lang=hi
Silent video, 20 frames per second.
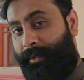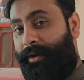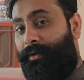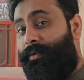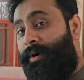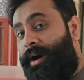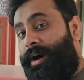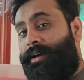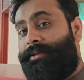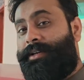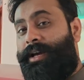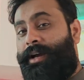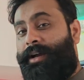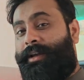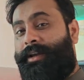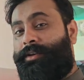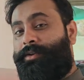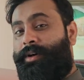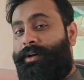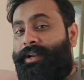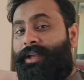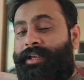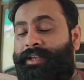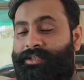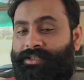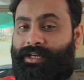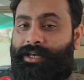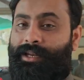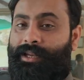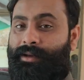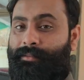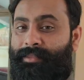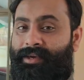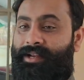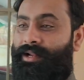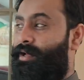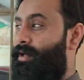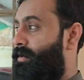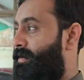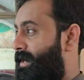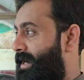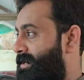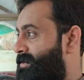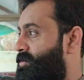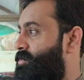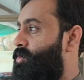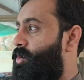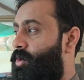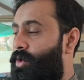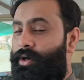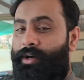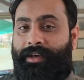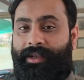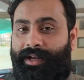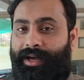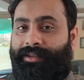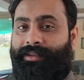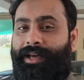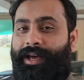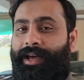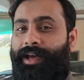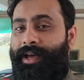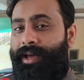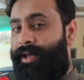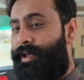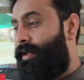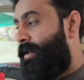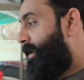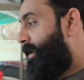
में वहाँ जाके जो है ना इनशाला मेरा नेक्स्ट जो इरादा है